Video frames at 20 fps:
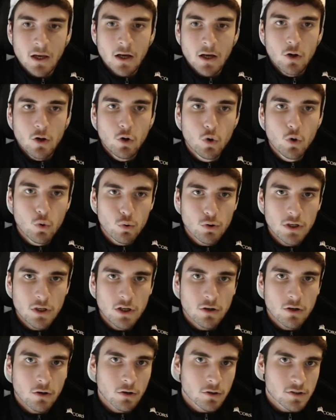
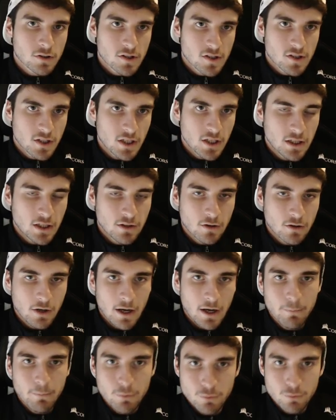L'unico consiglio che
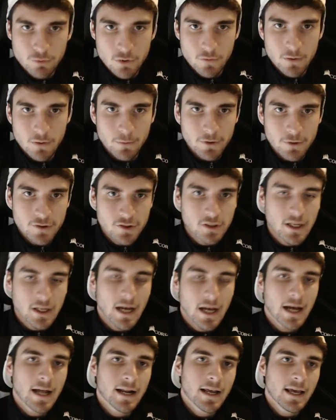appunto vi posso
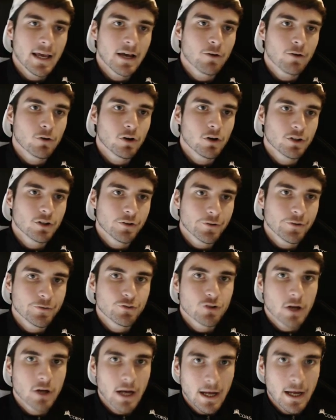dare è quello di non
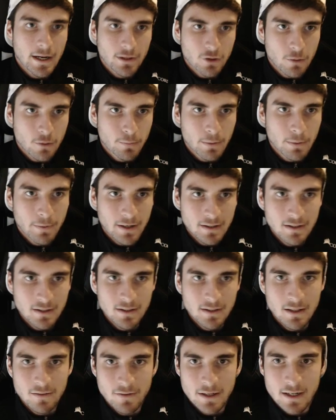giocare troppe
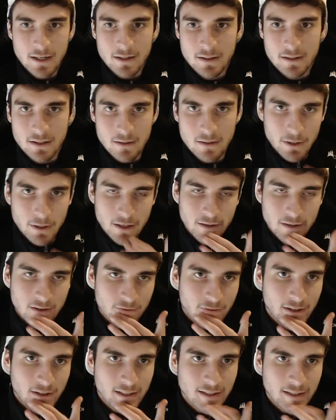partite il venerdì perché se
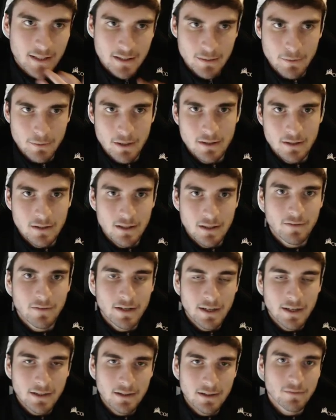fate tante partite il
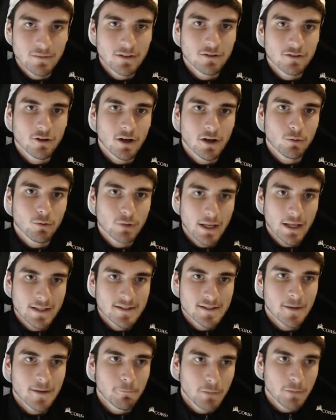venerdì, visto che
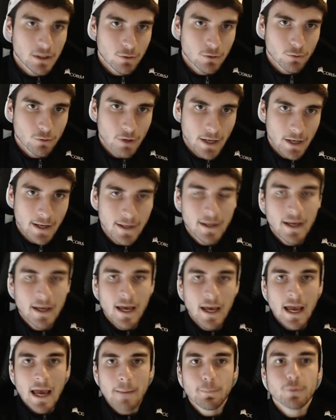l'utenza è
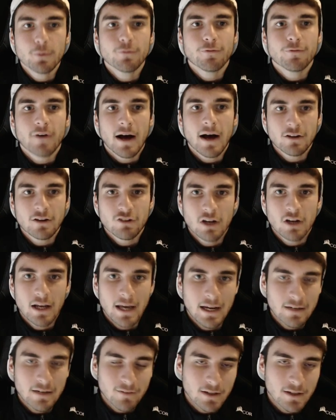minore, è più facile
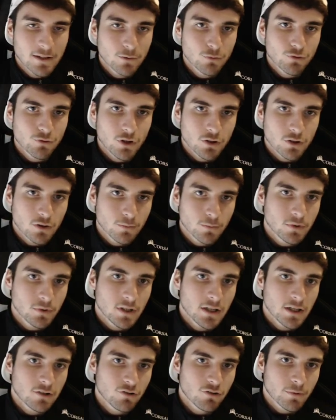che arrivate ad un certo
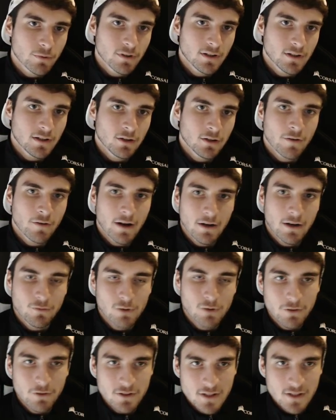punteggio potete trovare
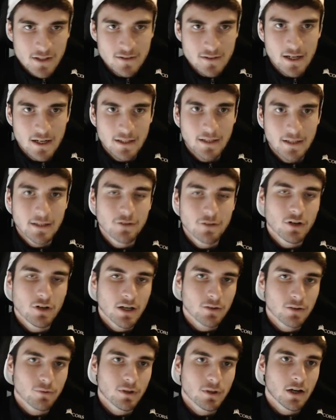sulla vostra strada dei
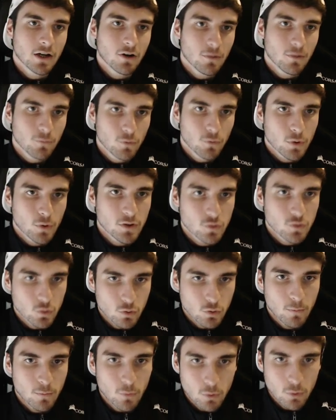giocatori che comunque
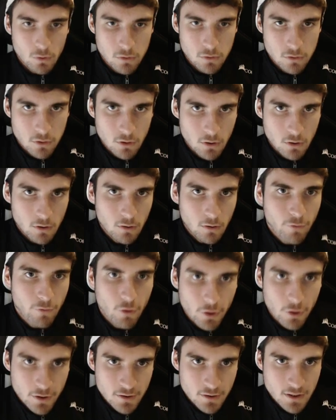sono molto
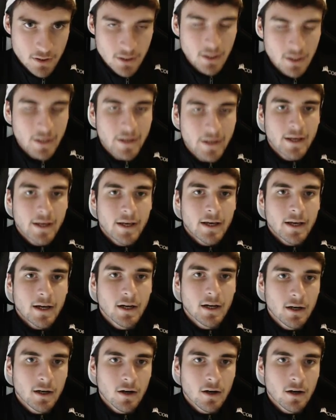forti. Uh,